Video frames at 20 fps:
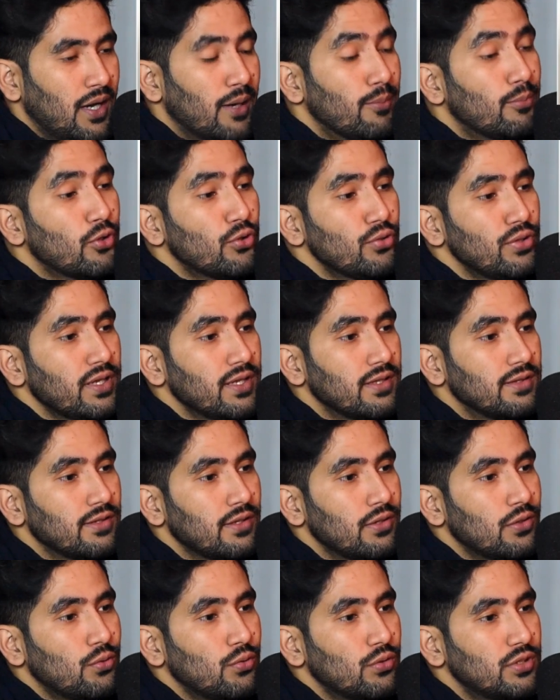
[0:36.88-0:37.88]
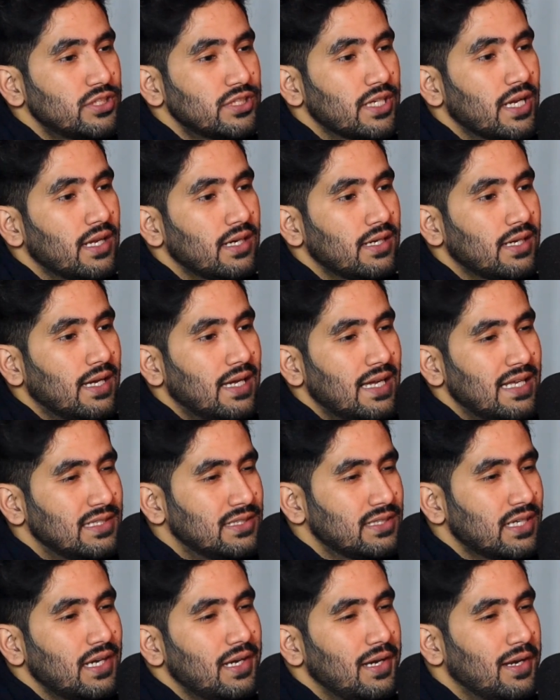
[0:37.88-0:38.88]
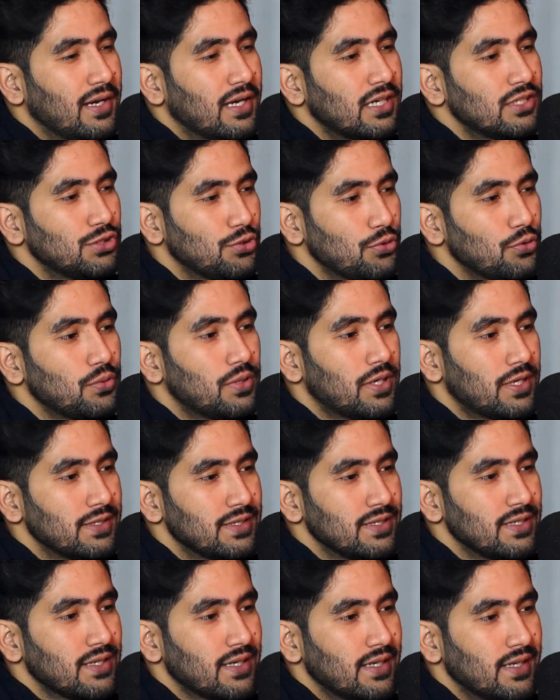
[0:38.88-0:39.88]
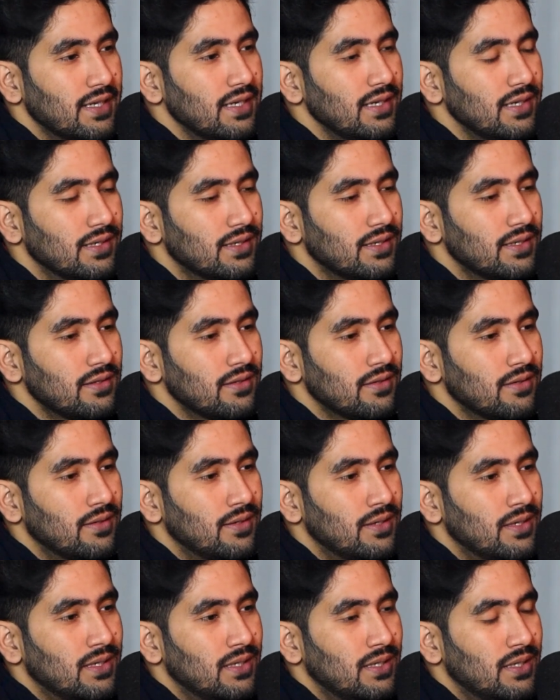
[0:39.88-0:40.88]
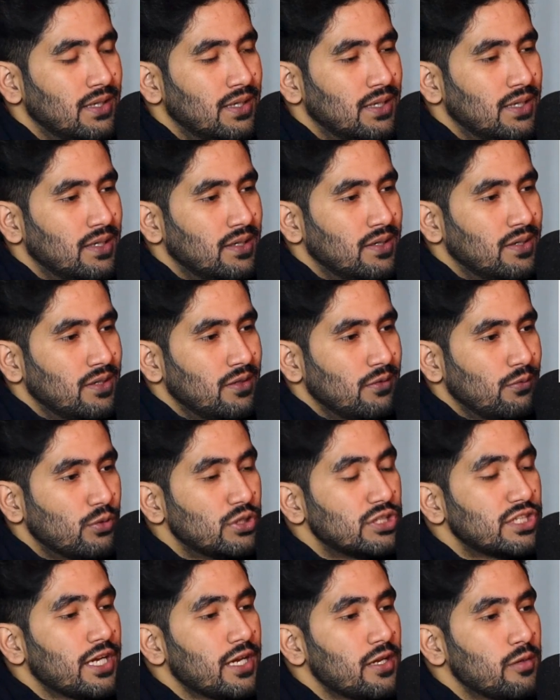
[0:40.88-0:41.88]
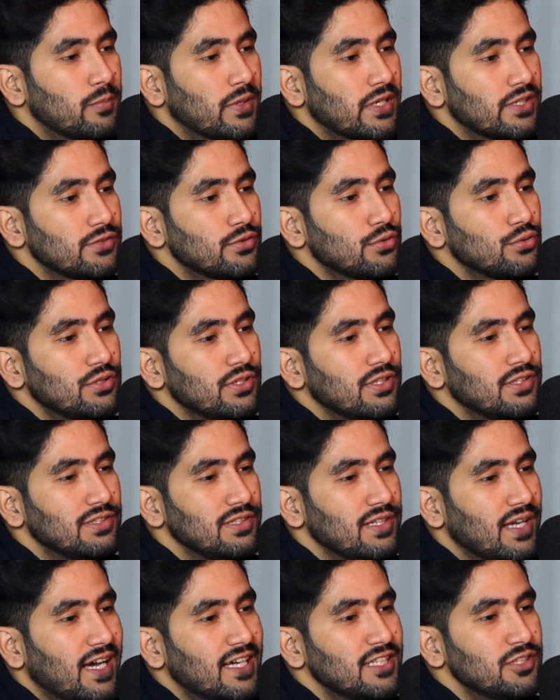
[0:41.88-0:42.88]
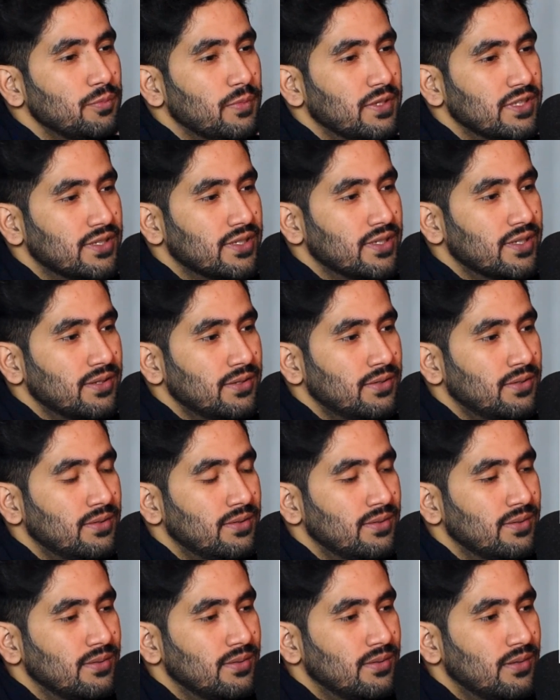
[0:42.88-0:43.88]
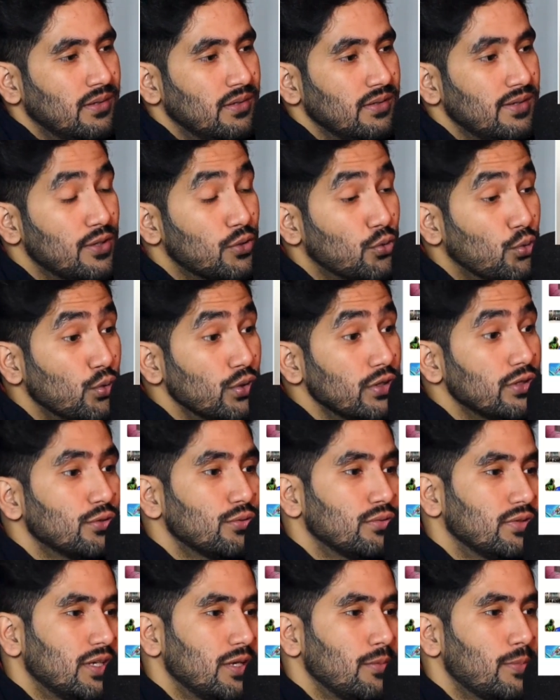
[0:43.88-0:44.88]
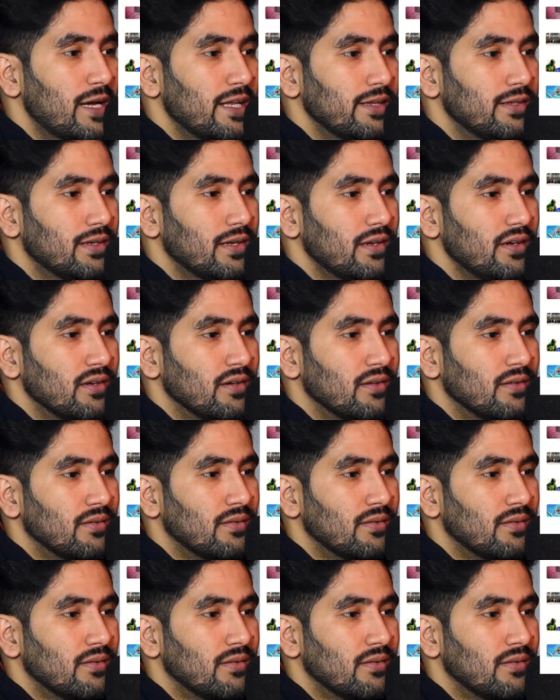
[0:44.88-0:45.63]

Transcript: खबरों ने इन दिनों शहर का हालचाल लेना शुरू कर दिया है लेकिन वो शहर बरसों से इस आस में था कि कोई तो उनकी बात करे